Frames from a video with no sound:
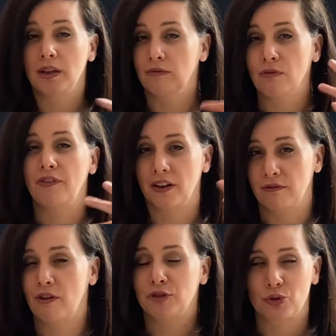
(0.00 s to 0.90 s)
ils vont faire,
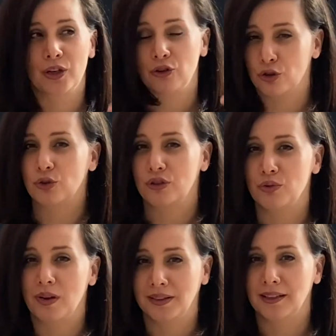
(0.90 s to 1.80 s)
vont jouer le jeu que je
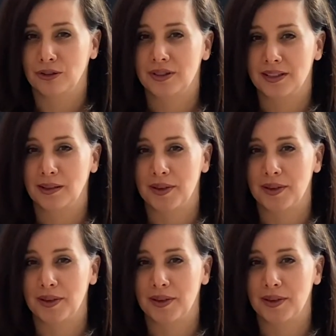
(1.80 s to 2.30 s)
suis en train de dire